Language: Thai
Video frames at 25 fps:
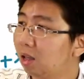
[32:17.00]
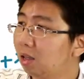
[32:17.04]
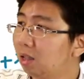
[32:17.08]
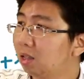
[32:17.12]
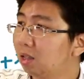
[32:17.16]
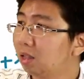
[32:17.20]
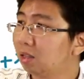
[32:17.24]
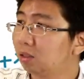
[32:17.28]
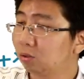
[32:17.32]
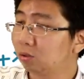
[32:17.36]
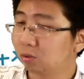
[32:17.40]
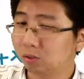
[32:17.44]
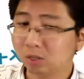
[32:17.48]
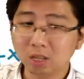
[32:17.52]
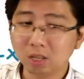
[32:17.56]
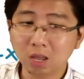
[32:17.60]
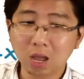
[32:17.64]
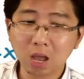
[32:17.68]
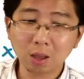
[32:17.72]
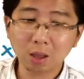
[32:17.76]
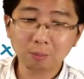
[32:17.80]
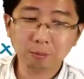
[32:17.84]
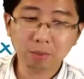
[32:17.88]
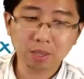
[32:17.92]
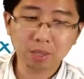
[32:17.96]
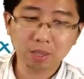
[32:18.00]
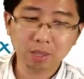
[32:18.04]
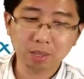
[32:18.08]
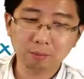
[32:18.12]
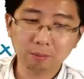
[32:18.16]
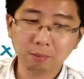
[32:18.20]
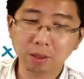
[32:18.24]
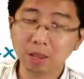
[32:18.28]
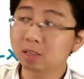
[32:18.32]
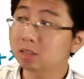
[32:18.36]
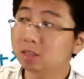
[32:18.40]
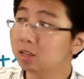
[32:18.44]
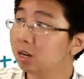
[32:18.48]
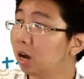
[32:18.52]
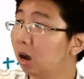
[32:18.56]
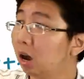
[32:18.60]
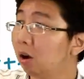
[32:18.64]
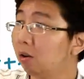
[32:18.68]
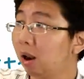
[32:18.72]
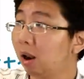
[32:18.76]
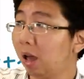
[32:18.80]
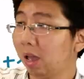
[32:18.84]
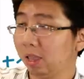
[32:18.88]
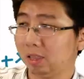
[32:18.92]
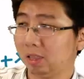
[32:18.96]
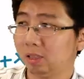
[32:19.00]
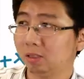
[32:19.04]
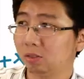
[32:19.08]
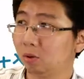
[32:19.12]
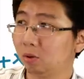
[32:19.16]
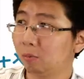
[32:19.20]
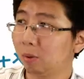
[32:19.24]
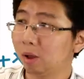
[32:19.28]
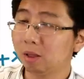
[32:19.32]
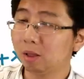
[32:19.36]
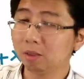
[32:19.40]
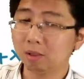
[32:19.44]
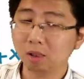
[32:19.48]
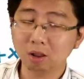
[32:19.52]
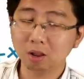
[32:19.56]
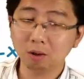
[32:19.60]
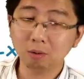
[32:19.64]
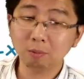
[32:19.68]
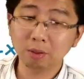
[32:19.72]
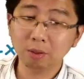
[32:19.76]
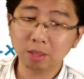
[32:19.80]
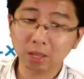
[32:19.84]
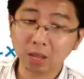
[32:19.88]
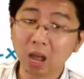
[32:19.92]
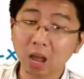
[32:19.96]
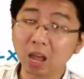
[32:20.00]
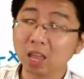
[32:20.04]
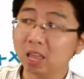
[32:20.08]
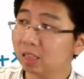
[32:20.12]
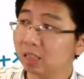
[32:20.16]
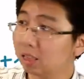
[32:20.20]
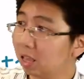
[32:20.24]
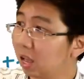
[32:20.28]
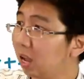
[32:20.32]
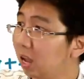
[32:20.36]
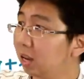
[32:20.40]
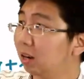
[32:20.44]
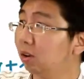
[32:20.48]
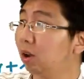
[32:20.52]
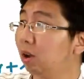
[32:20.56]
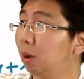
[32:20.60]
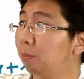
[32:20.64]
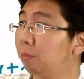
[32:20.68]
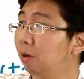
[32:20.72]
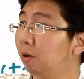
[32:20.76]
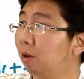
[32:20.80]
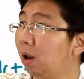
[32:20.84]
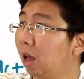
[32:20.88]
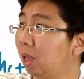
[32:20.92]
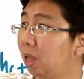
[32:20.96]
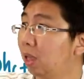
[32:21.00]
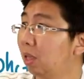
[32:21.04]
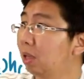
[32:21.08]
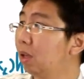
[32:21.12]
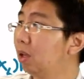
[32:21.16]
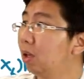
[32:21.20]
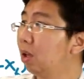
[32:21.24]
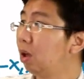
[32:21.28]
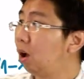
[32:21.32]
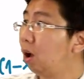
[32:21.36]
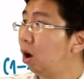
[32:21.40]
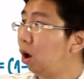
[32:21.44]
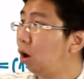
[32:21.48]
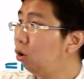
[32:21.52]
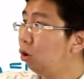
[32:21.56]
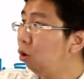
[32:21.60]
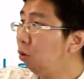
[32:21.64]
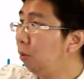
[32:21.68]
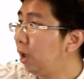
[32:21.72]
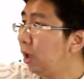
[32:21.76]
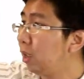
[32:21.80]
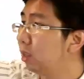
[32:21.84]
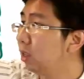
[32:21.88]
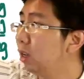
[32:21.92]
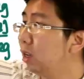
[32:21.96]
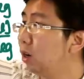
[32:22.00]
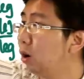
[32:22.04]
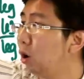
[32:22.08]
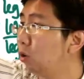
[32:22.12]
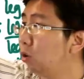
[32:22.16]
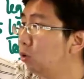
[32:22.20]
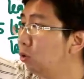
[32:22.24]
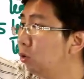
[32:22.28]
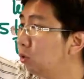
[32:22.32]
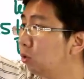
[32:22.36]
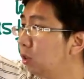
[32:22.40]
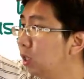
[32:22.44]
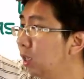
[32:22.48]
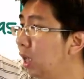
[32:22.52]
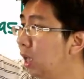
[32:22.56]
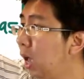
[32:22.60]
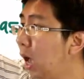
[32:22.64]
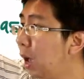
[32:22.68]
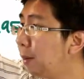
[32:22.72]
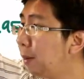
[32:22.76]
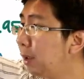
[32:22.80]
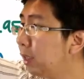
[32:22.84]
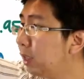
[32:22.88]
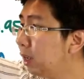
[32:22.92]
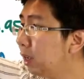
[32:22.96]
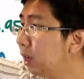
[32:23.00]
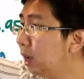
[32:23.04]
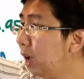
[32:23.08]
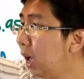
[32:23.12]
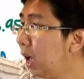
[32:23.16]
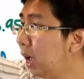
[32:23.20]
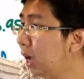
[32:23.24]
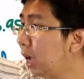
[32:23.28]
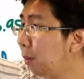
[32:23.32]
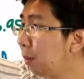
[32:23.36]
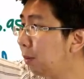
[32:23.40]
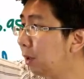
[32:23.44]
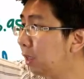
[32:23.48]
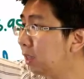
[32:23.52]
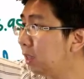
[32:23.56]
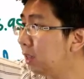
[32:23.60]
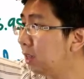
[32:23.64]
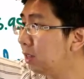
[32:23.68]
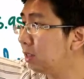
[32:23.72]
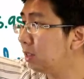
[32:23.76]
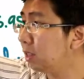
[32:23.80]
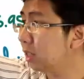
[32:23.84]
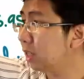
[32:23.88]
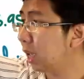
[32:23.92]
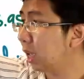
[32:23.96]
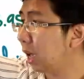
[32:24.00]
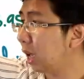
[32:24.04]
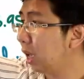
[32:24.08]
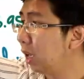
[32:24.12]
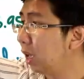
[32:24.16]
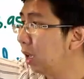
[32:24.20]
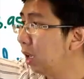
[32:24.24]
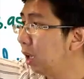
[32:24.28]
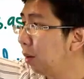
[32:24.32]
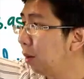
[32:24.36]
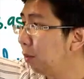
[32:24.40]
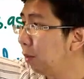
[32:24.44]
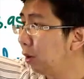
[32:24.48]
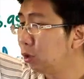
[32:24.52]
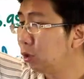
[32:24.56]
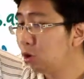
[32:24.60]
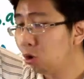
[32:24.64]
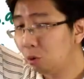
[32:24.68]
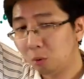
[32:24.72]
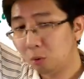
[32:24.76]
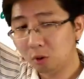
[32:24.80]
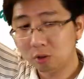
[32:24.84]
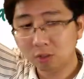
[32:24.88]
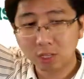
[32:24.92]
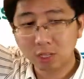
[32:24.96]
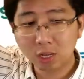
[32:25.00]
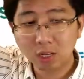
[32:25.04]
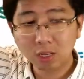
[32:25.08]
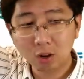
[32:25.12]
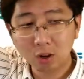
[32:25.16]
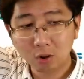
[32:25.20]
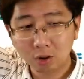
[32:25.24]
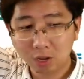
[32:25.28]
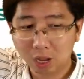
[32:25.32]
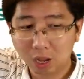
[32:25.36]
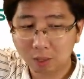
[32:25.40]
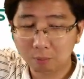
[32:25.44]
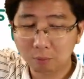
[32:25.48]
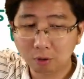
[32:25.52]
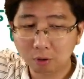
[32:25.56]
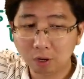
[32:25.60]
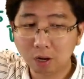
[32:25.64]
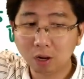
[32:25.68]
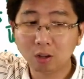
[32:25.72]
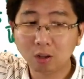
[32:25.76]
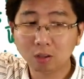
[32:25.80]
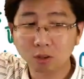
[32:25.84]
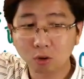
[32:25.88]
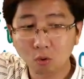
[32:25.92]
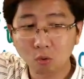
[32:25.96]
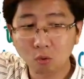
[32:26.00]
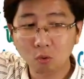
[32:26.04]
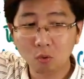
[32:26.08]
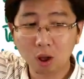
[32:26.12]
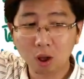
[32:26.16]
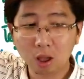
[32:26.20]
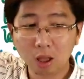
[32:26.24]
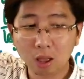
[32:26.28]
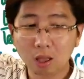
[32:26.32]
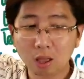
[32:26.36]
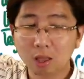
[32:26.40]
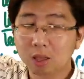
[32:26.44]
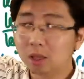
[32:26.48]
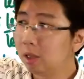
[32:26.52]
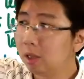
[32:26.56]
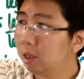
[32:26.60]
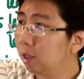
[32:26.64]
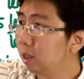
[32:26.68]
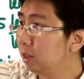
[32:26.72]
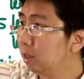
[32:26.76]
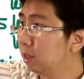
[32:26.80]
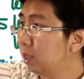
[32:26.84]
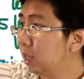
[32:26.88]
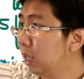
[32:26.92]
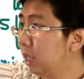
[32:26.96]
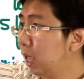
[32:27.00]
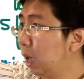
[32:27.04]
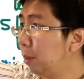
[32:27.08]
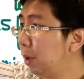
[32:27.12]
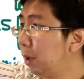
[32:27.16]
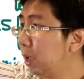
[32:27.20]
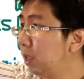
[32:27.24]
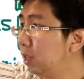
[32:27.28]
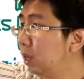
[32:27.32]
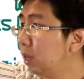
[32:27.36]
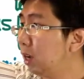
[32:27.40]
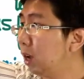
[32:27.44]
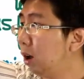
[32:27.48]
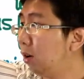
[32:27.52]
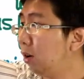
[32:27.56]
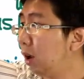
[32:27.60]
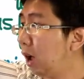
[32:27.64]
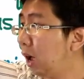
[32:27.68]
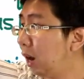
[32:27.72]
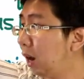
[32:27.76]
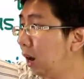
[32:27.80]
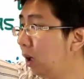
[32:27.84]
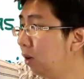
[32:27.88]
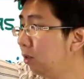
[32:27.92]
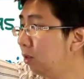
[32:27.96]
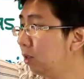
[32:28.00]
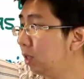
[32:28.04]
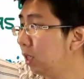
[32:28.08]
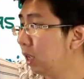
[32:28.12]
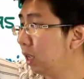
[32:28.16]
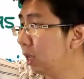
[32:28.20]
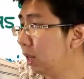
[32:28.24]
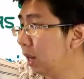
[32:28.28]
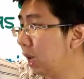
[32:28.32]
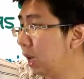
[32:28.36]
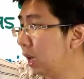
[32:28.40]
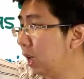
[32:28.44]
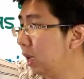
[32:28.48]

จุดที่ 5มีเพเชอร์เท่าไหร่ถูกไหมแล้วมีค่า H 5เท่ากับเท่าไหร่ พอรู้เพเชอร์ของจุดที่5เพเชอร์5กับเพเชอร์4อ่ะมันอยู่บนเส้นเดียวกัน เพราะนั้นเราจะรู้ว่า4อ่ะเพเชอร์เท่าไหร่แล้ว4เนี่ย